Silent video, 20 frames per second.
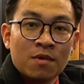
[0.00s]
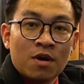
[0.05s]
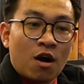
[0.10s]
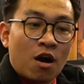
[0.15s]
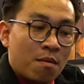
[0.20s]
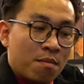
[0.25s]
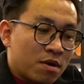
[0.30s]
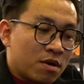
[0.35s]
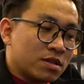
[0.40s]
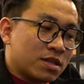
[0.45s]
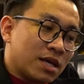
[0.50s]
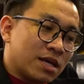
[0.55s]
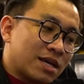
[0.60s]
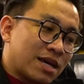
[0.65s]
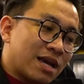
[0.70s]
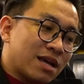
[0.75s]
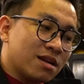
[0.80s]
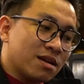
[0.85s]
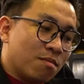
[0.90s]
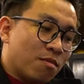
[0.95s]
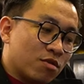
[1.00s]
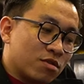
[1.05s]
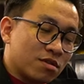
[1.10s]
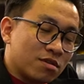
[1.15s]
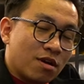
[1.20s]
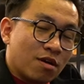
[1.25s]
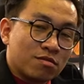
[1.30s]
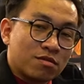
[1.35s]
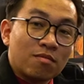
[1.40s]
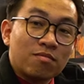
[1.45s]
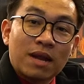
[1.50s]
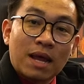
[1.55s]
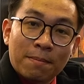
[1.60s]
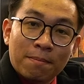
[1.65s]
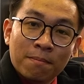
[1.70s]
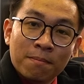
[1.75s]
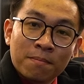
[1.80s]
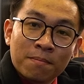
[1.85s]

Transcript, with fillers: họ mới có thể cắt được một đầu tóc đẹp.